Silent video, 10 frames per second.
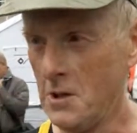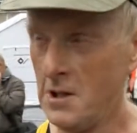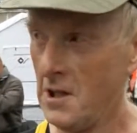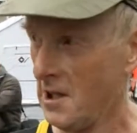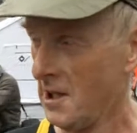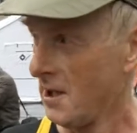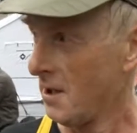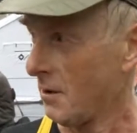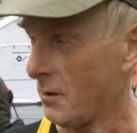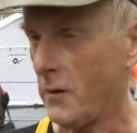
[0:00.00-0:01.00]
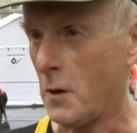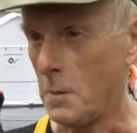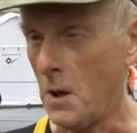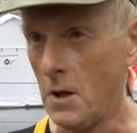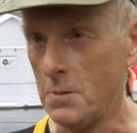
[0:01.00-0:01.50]
Ja. Und im
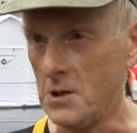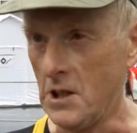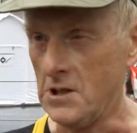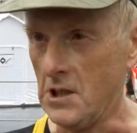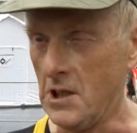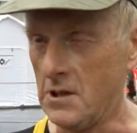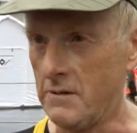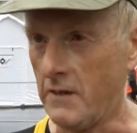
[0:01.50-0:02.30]
April habe ich den 10.